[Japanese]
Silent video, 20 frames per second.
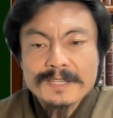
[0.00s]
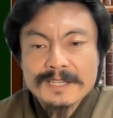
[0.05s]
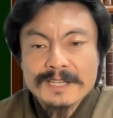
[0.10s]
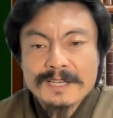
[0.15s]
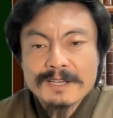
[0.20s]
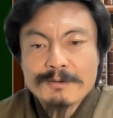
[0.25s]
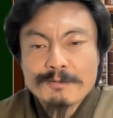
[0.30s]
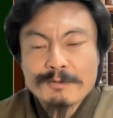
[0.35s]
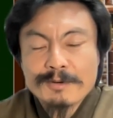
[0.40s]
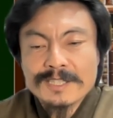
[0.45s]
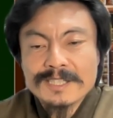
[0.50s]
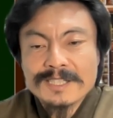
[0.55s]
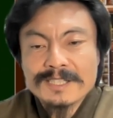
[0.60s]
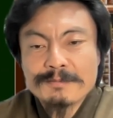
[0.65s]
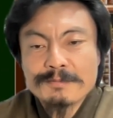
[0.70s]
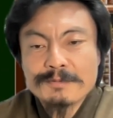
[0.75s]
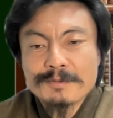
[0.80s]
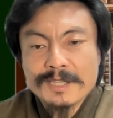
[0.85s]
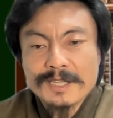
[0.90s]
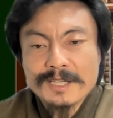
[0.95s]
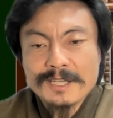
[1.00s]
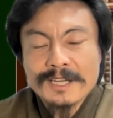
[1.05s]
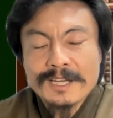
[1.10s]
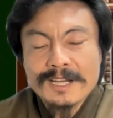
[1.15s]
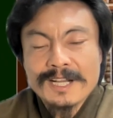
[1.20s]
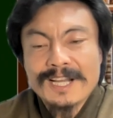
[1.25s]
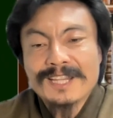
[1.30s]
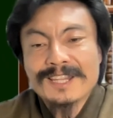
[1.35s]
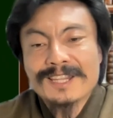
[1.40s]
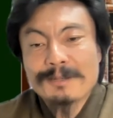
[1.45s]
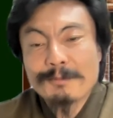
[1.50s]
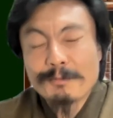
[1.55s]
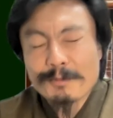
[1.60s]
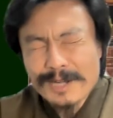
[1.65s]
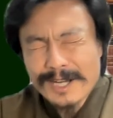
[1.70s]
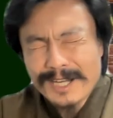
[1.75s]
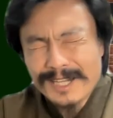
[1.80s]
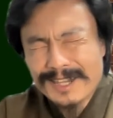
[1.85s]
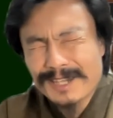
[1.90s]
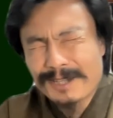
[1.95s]
でこれ自分でね買って
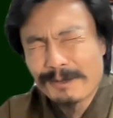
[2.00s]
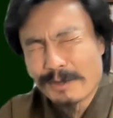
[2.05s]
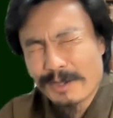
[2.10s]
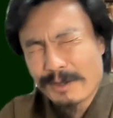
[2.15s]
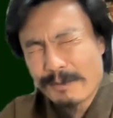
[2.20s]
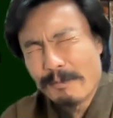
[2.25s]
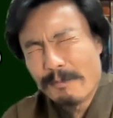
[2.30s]
も買ってもね